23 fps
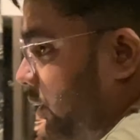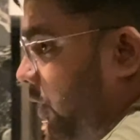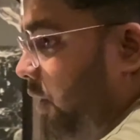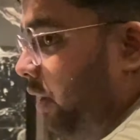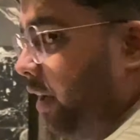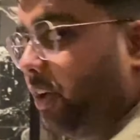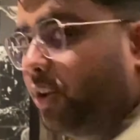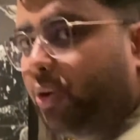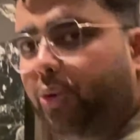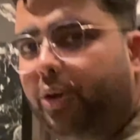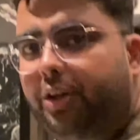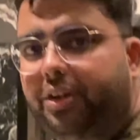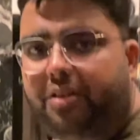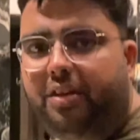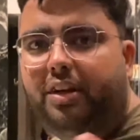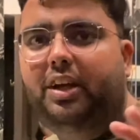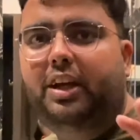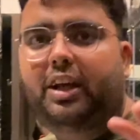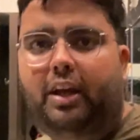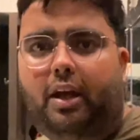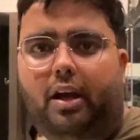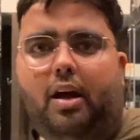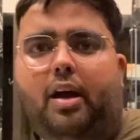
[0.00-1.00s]
सॉरी थोड़ी सी
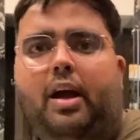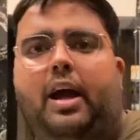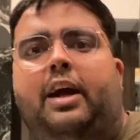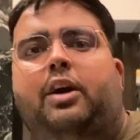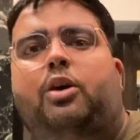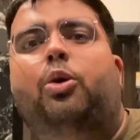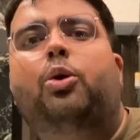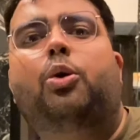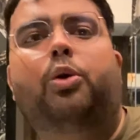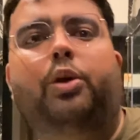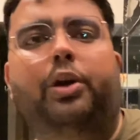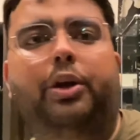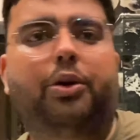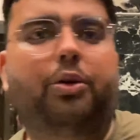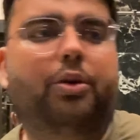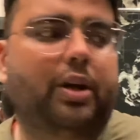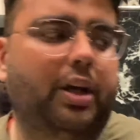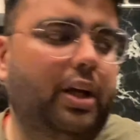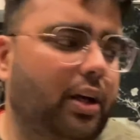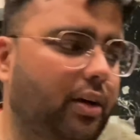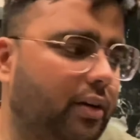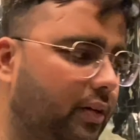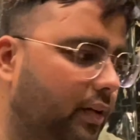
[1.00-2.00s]
एको हो रही होगी